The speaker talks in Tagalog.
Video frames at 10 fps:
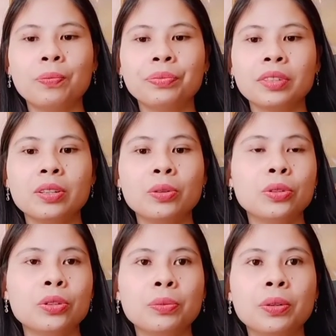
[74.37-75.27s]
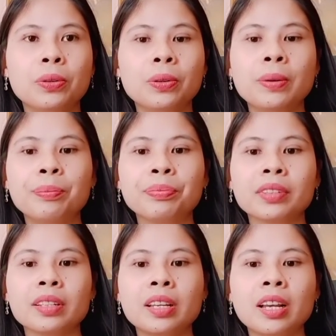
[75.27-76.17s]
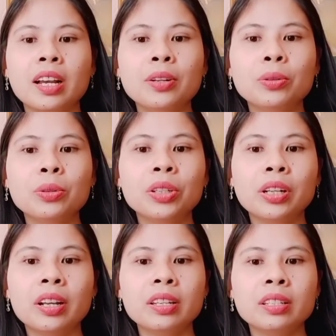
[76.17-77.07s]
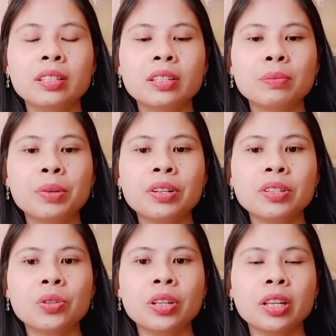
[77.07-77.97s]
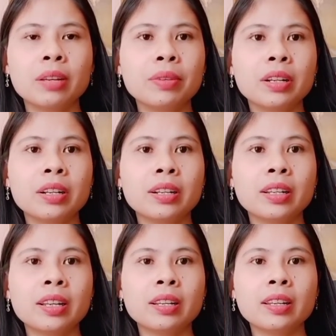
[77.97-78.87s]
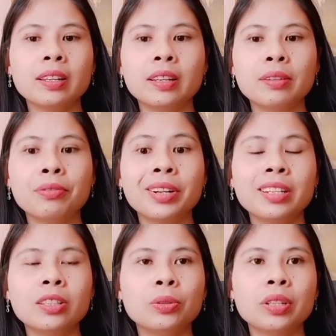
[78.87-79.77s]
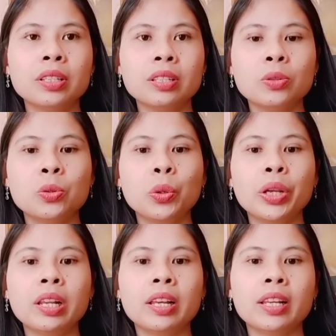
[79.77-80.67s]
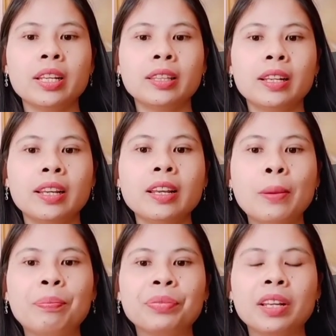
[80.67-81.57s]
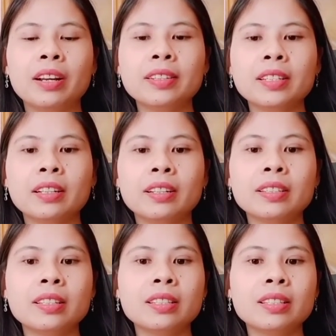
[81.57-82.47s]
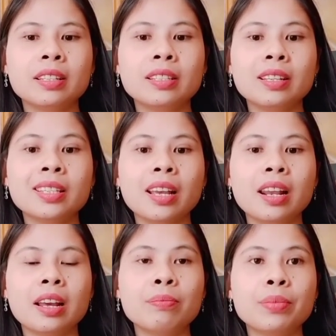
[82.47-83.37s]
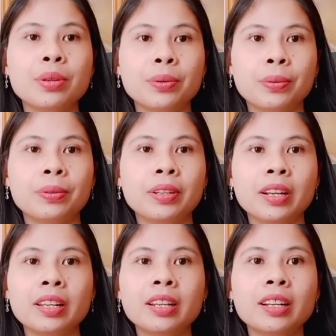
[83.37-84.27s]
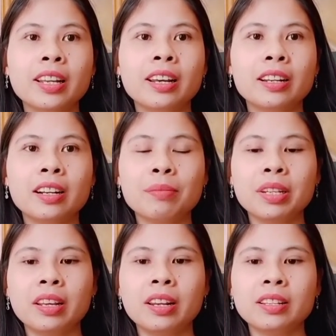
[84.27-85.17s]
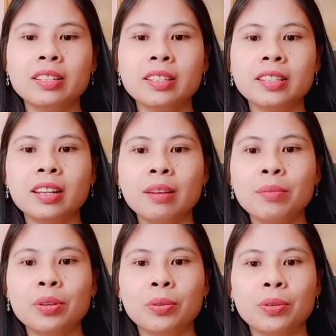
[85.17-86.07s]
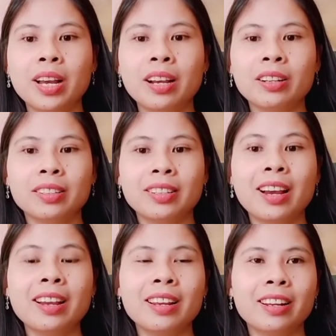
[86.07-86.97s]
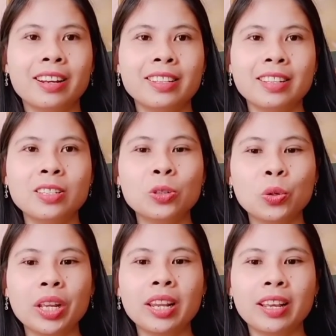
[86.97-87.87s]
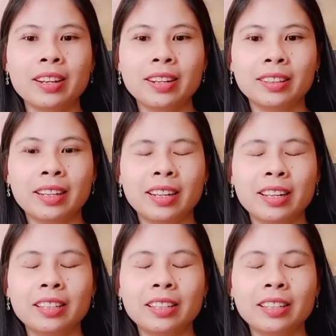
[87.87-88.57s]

YouTube ko. Ano to siya guys, si Sis Burns GM, eh, friend to ni Sis Julie in Italy at saka si, si Sis Elabio. Kaya nagkakilala kami ni, ni Sis Elabio da, dahil kay Sis Julie in Italy.